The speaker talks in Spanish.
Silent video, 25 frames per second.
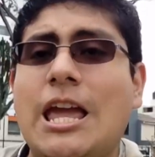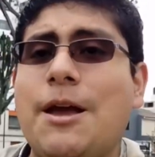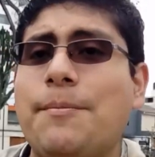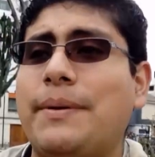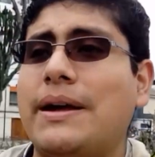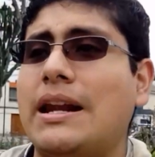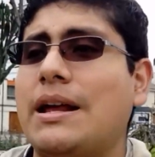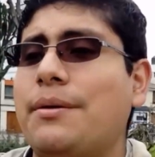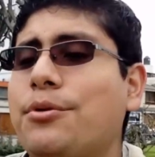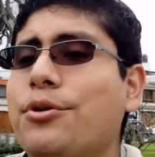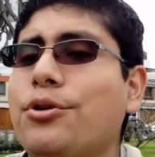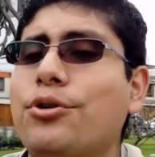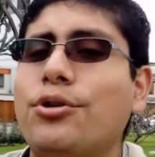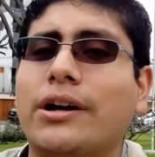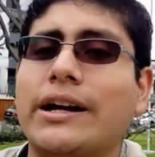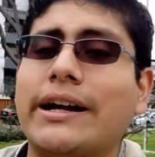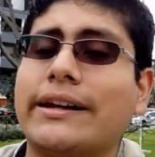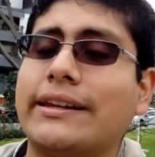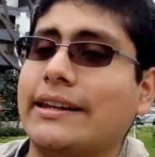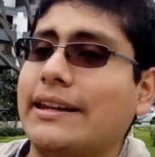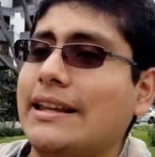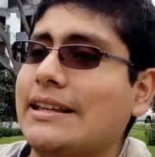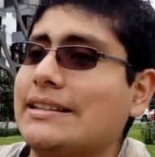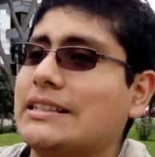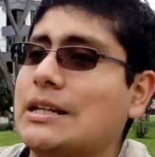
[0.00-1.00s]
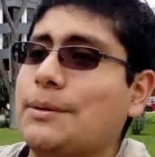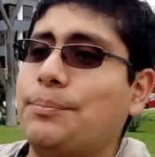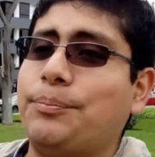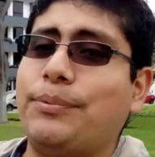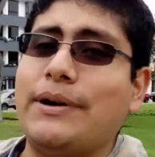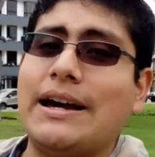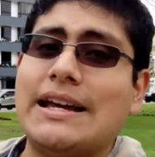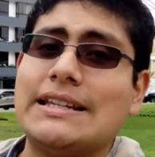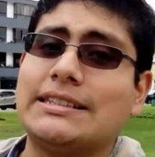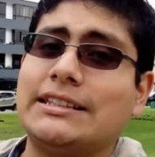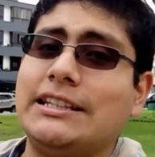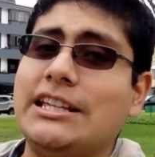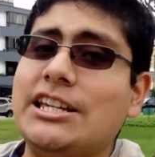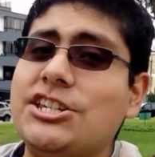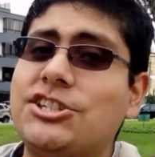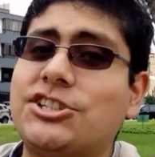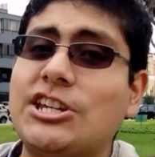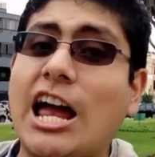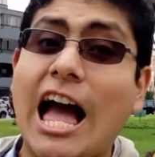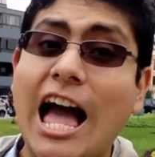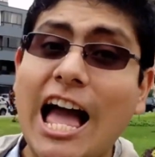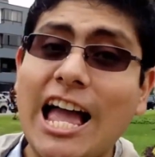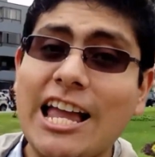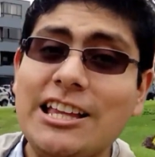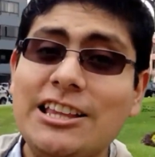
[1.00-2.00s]
Y para Bruno Cárdenas que puede salir
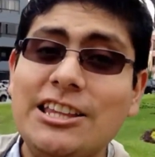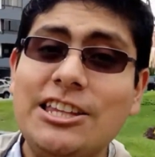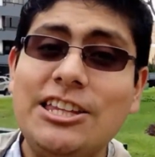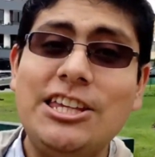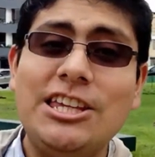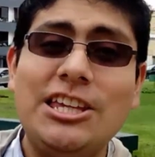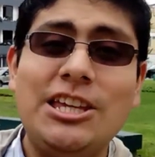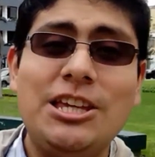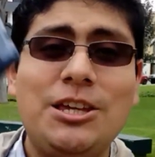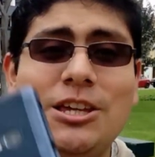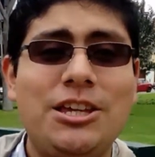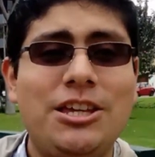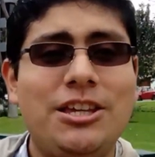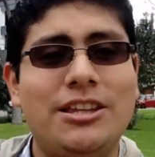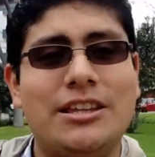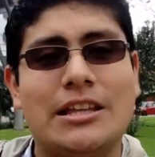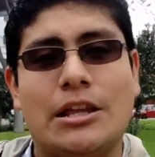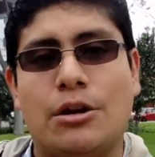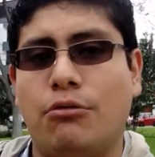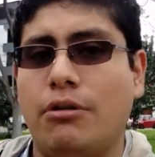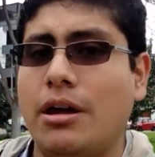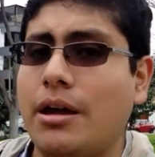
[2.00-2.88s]
Shiny de